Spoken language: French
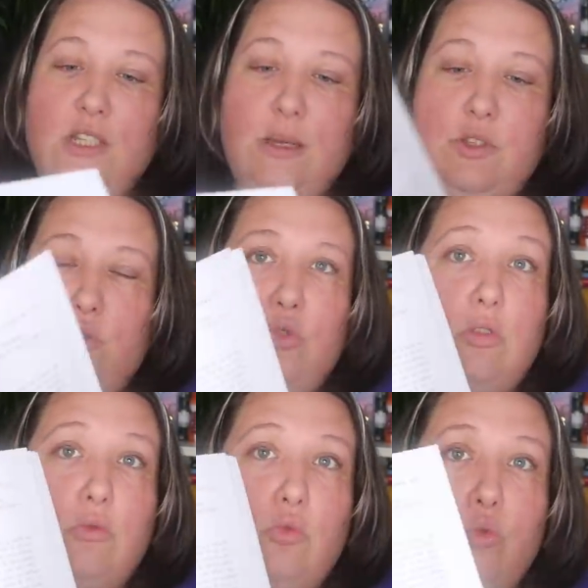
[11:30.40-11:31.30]
que
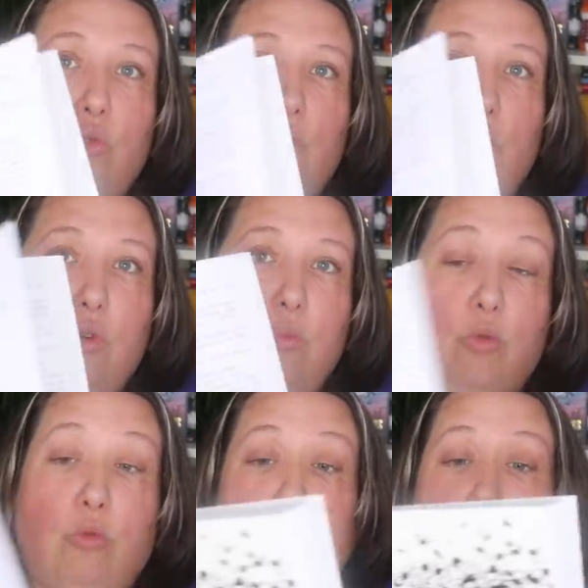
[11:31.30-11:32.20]
d'habitude, donc bon
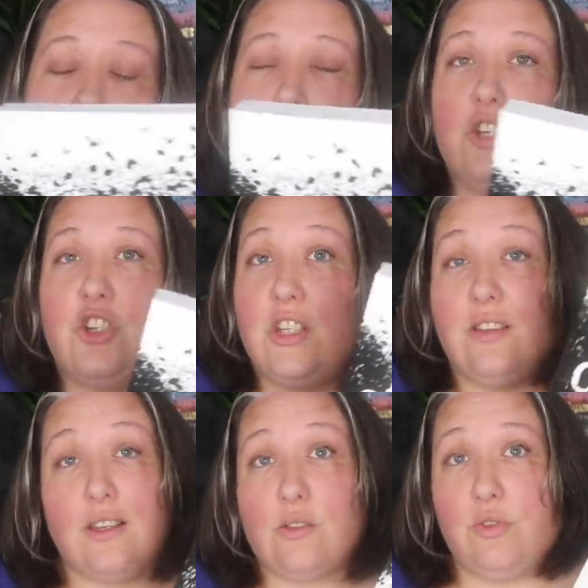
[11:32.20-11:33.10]
voilà, j'ai
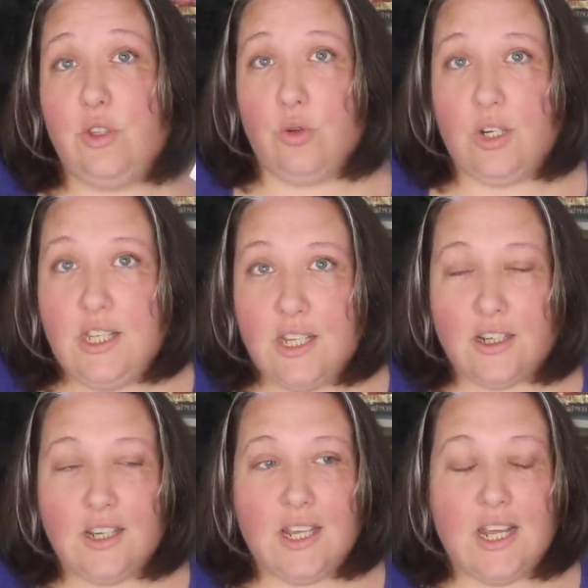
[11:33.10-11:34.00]
très envie de le
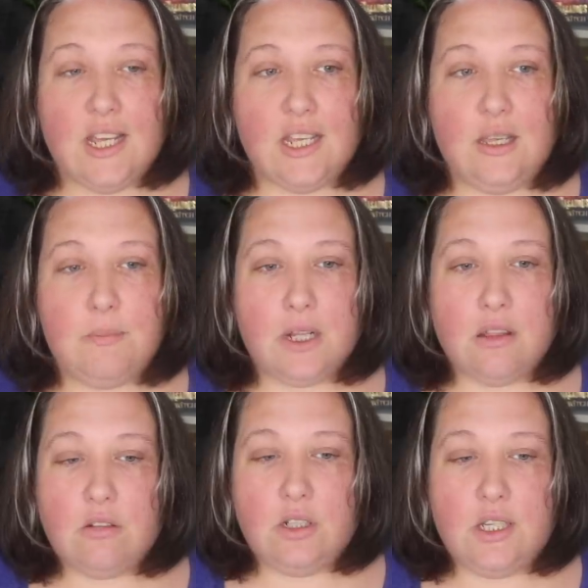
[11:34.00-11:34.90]
lire. Et
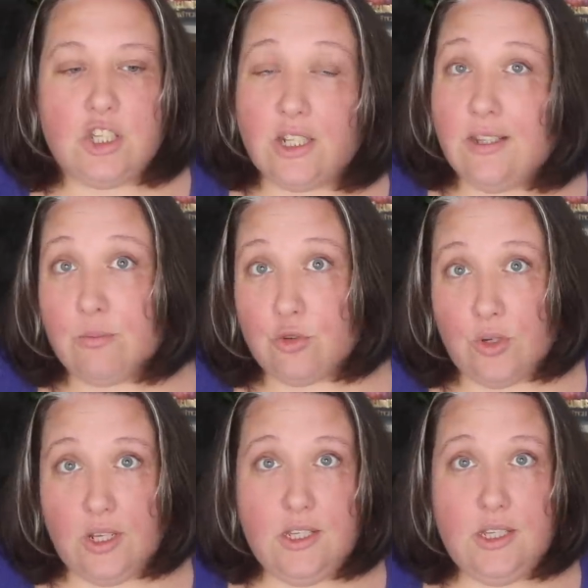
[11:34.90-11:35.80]
maintenant les Chatham, je
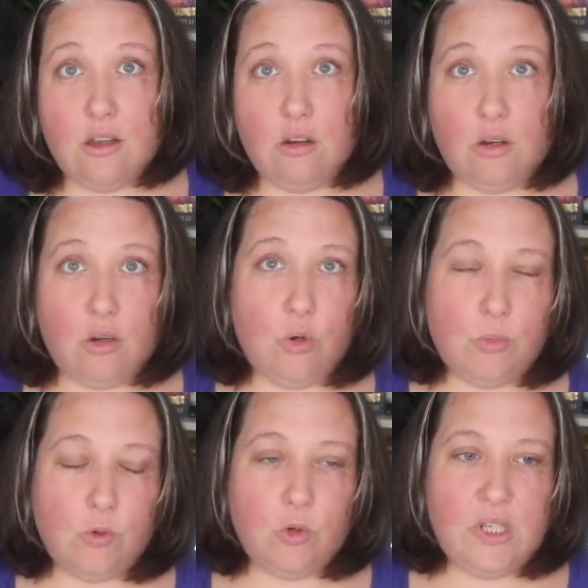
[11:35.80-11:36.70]
les lis au
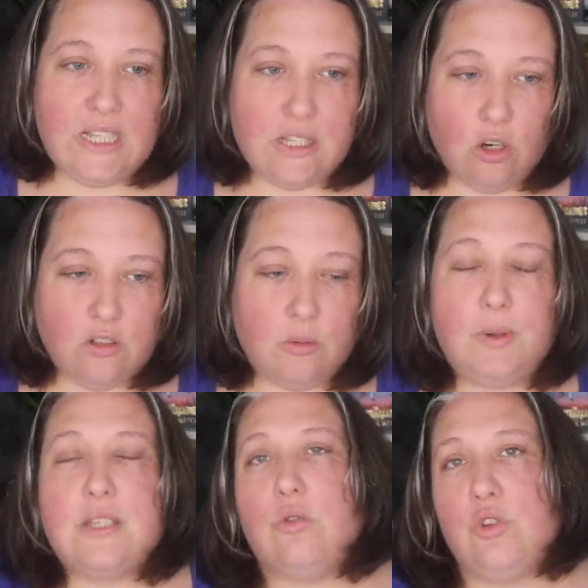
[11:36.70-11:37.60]
moment où ils sortent,
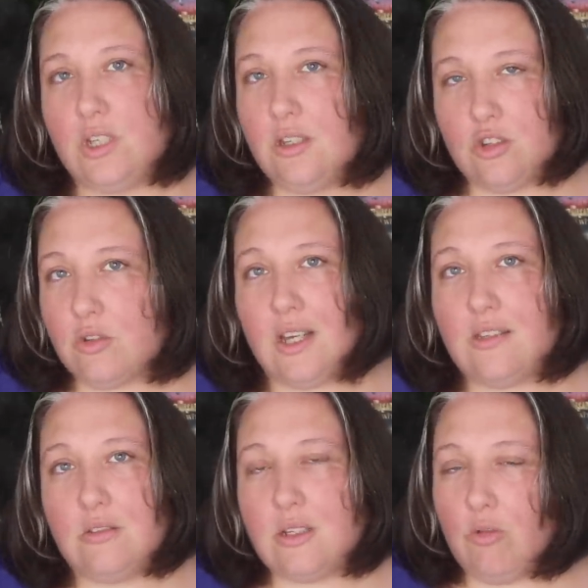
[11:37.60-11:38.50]
parce que j'ai,
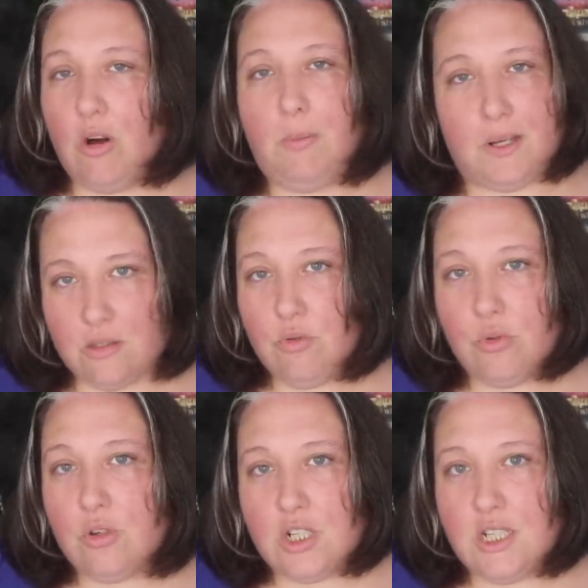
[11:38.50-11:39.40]
très honnêtement, hein, parce
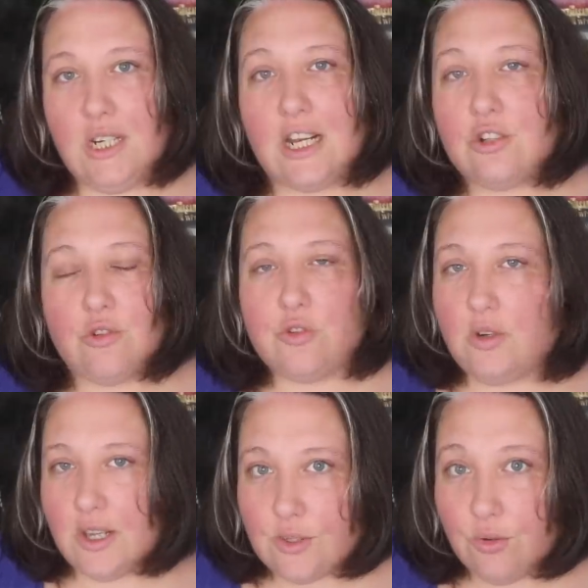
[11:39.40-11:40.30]
que j'ai la chance de
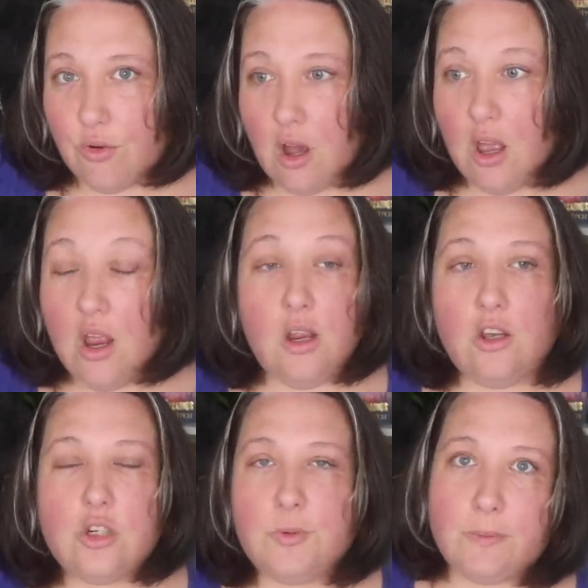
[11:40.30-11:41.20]
les recevoir,
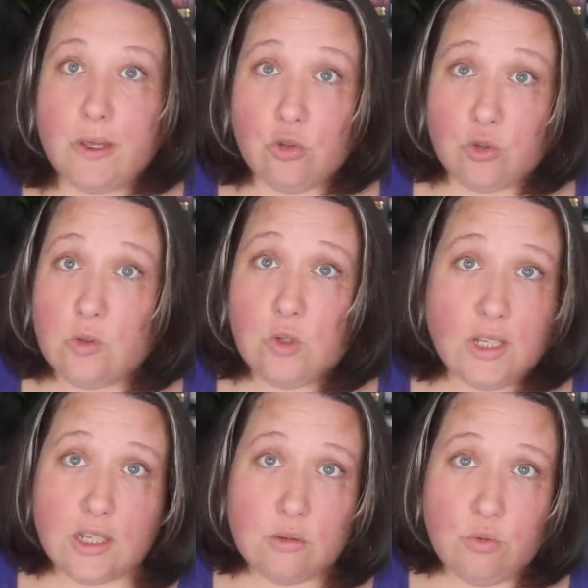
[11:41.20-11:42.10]
je pense pas que je saute
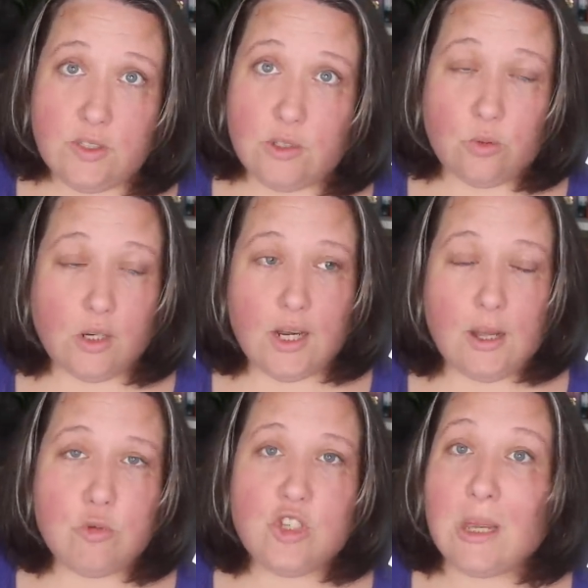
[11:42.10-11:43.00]
dessus sinon. Hein.
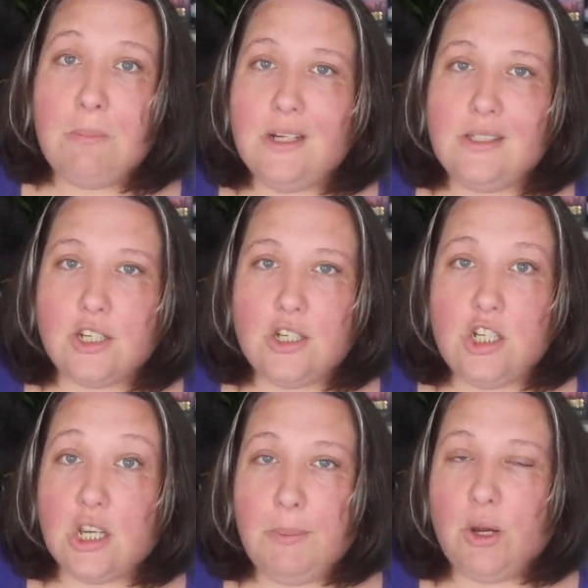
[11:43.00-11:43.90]
Clairement, j'irai pas les acheter,
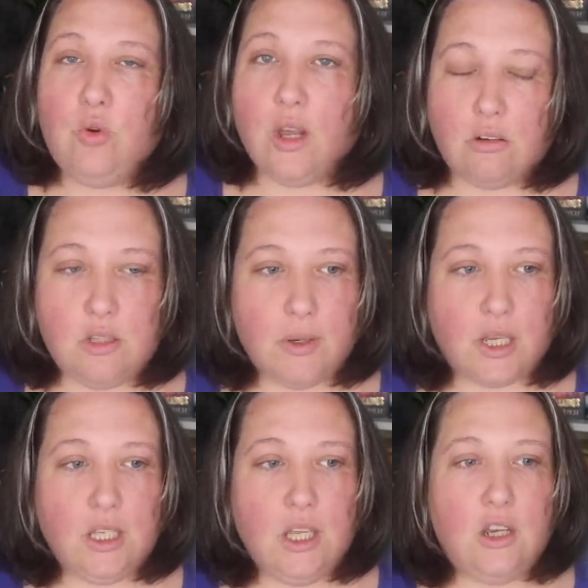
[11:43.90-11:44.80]
j'irai pas courir en
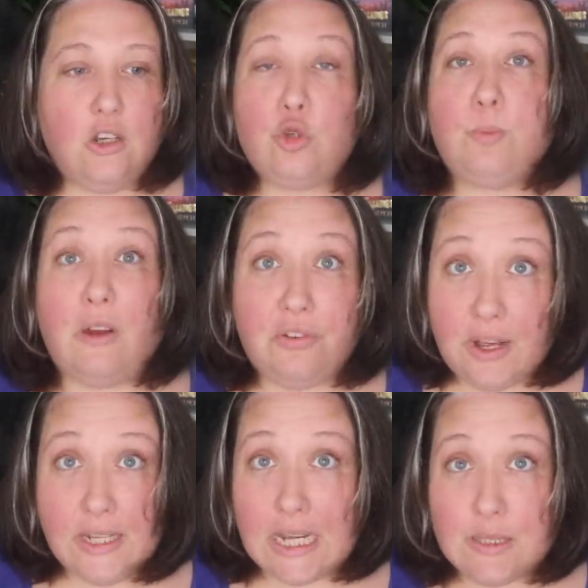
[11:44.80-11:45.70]
librairie. Je suis pas
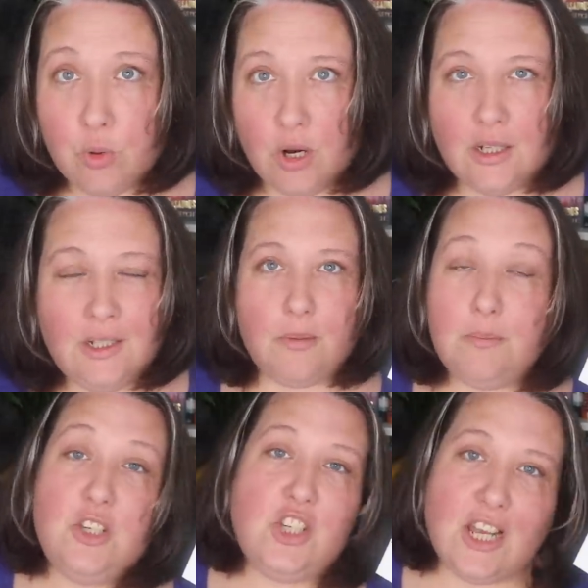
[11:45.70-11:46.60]
fan à ce point-là.
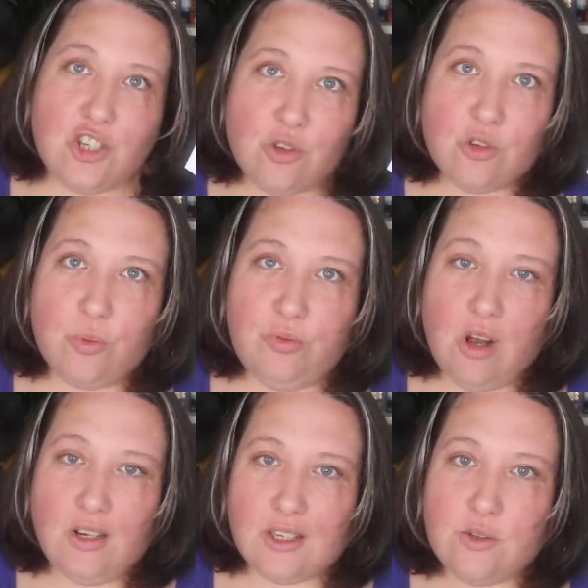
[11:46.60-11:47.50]
Mais j'ai la chance de
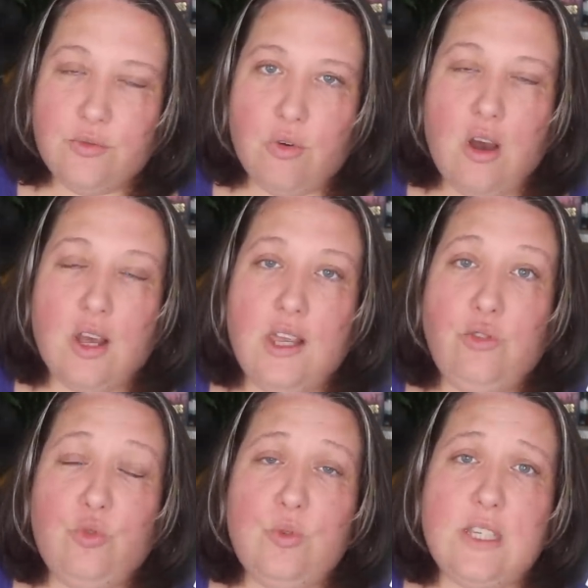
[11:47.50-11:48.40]
pouvoir les recevoir. Et
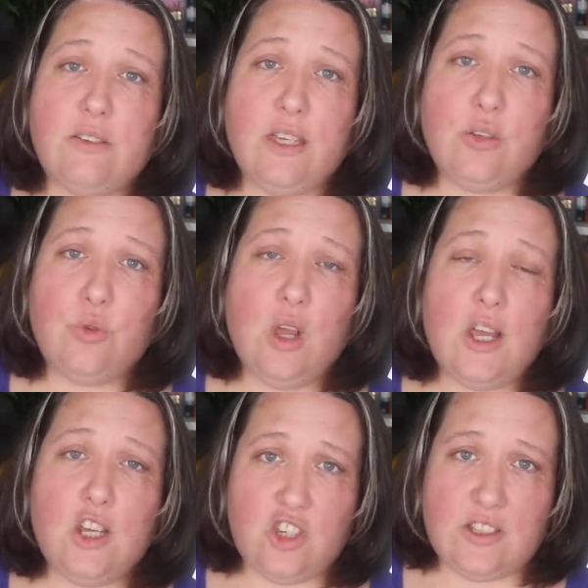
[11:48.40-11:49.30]
du coup, c'est vrai que
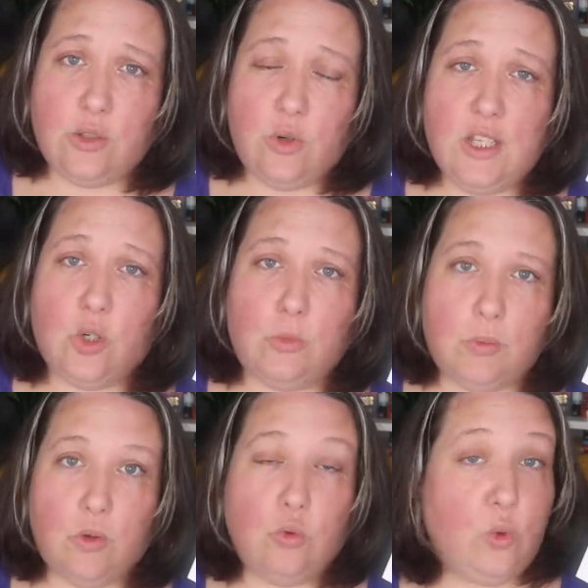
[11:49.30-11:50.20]
j'essaie de le lire au
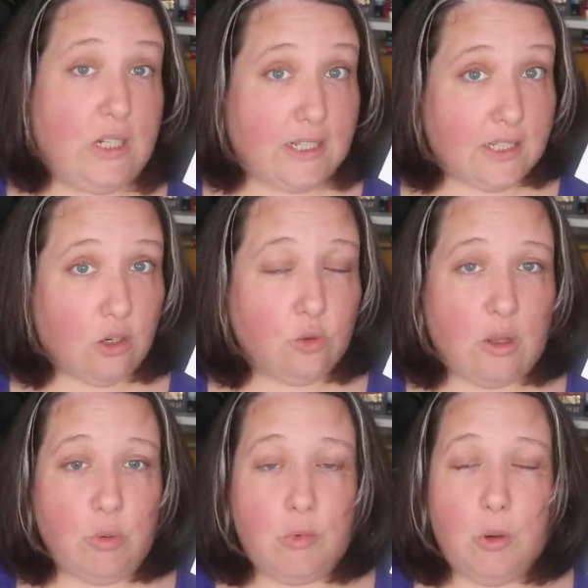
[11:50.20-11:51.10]
moment où il sort, tout
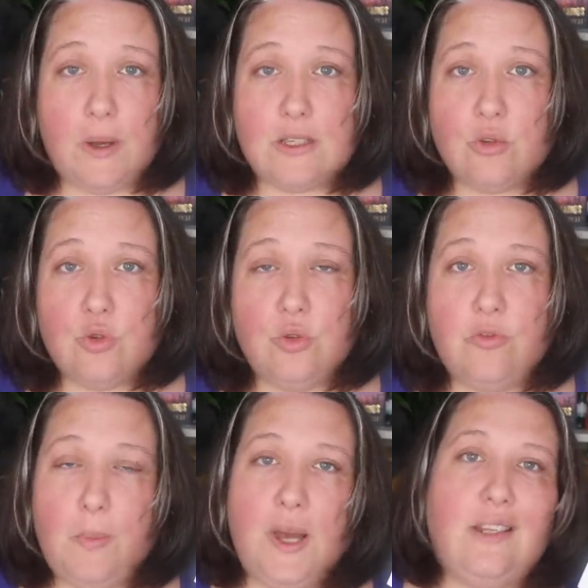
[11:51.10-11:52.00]
simplement parce que je ne
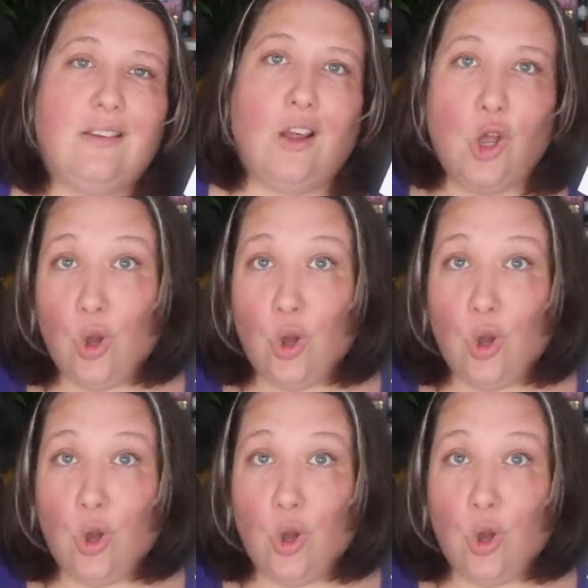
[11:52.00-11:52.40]
veux pas être